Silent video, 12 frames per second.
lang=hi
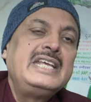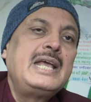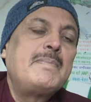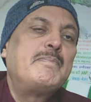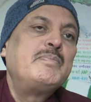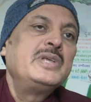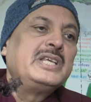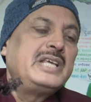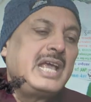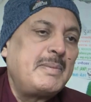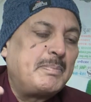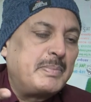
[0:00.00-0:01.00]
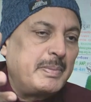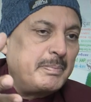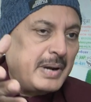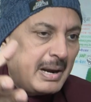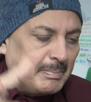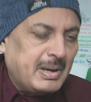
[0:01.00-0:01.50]
ये ये
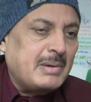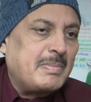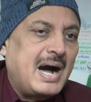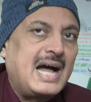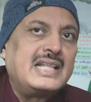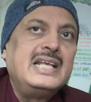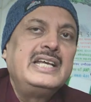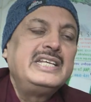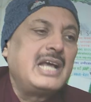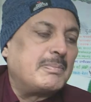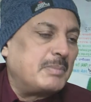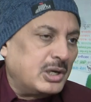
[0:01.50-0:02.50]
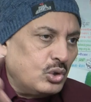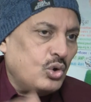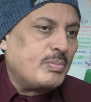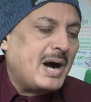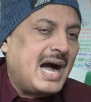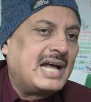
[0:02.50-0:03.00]
ब्राह्मणवाद या
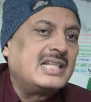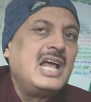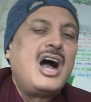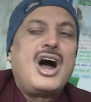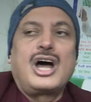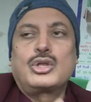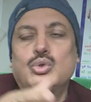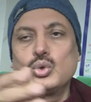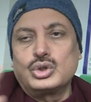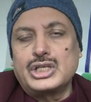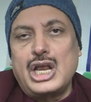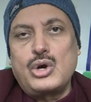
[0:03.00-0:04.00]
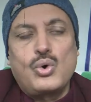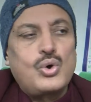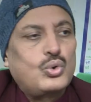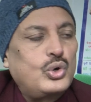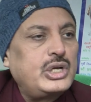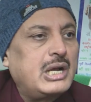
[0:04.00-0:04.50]
मनुवाद और दूसरे लोगों
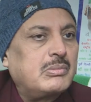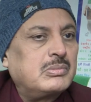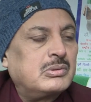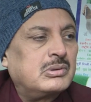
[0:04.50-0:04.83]
को ये